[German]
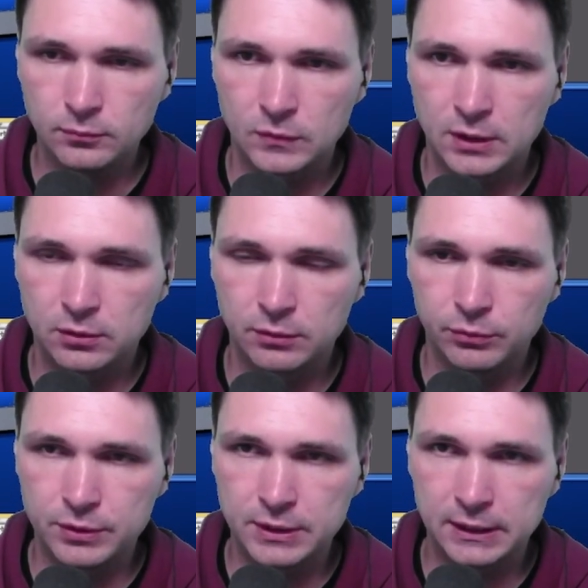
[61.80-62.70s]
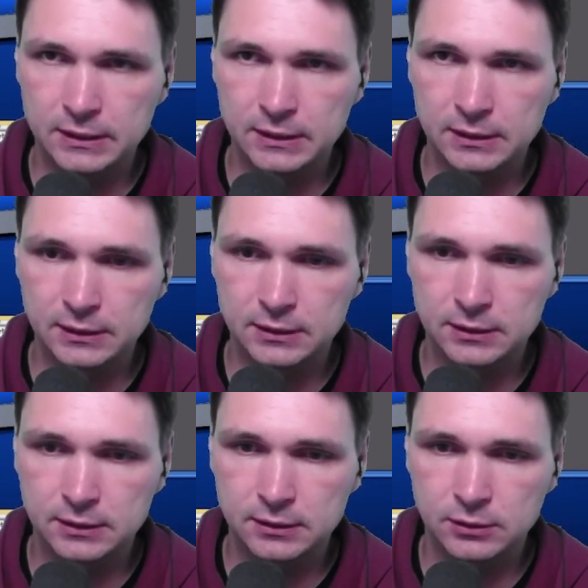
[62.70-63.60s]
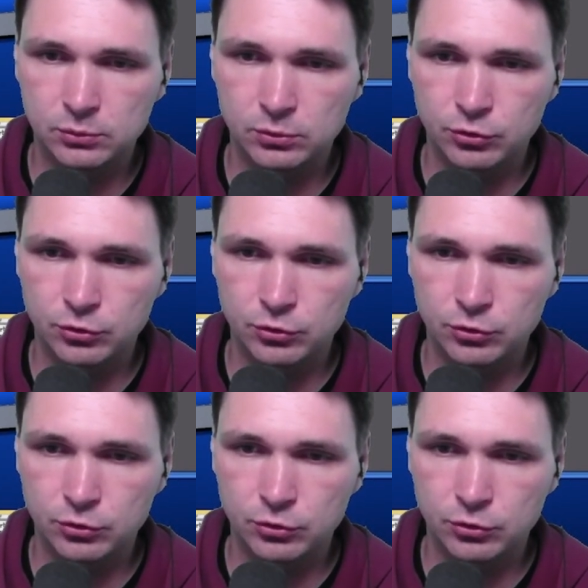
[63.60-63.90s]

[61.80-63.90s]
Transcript: Da können wir uns eigentlich einen richtig, richtig guten